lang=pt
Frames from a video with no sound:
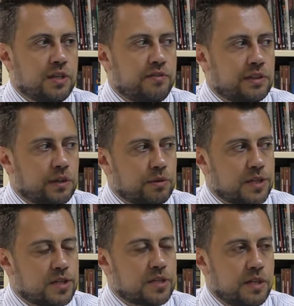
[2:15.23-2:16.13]
evitando que
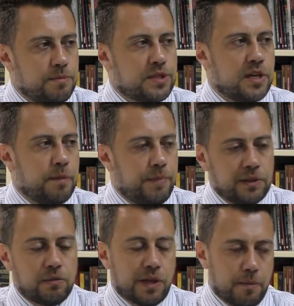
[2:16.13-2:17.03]
esses crimes se
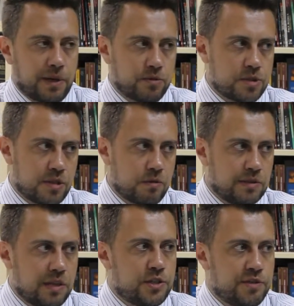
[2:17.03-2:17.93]
repitam, quebrando o ciclo
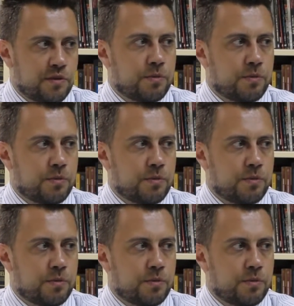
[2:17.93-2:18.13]
delitivo,